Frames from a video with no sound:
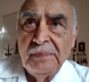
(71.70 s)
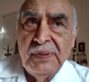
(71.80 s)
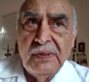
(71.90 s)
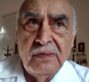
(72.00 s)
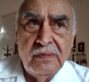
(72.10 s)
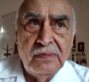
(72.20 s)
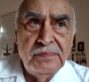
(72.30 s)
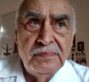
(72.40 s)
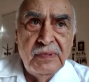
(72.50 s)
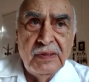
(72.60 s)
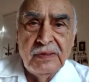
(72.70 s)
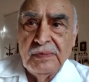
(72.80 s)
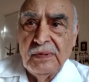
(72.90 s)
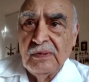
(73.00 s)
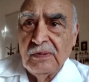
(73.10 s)
pero
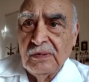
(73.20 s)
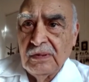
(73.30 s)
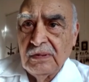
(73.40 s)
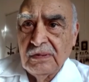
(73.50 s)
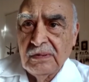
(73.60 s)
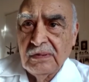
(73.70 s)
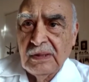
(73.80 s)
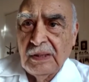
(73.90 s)
los,